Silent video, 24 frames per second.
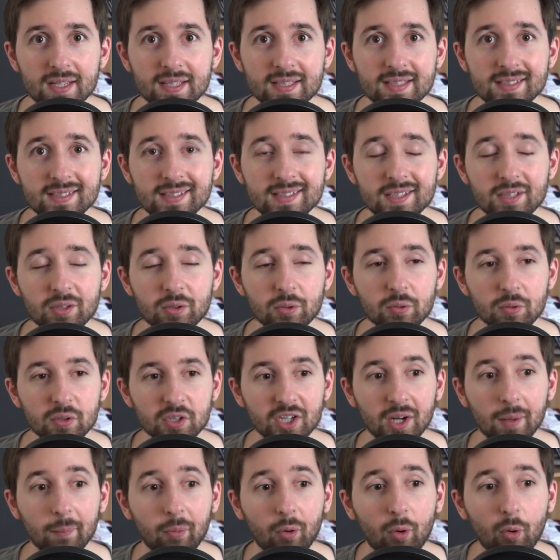C'est que
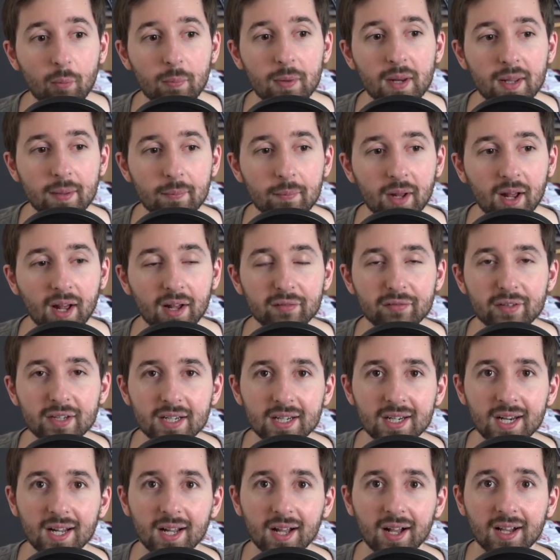j'ai un problème avec
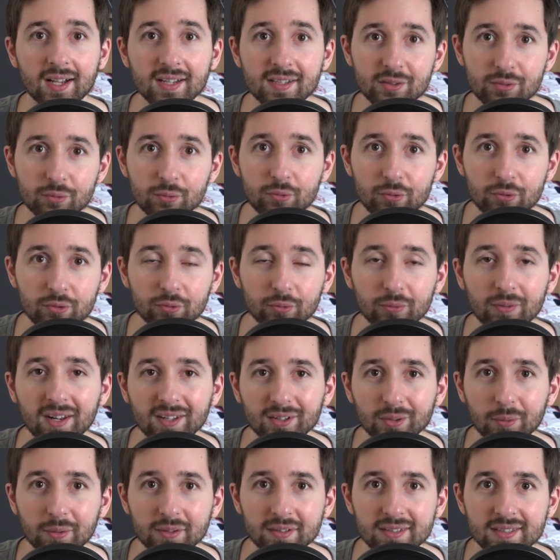la résolution de la
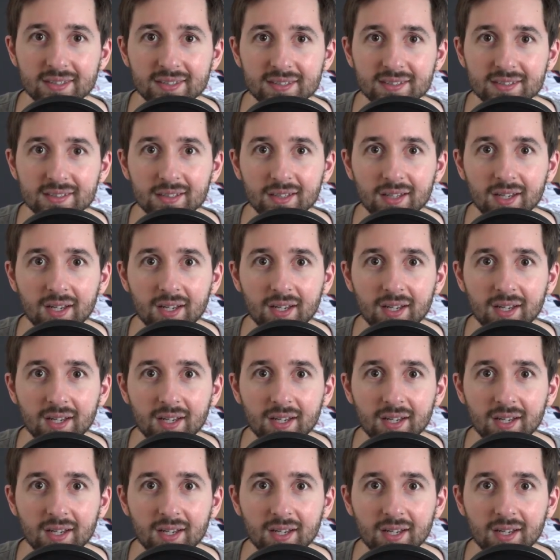3DS.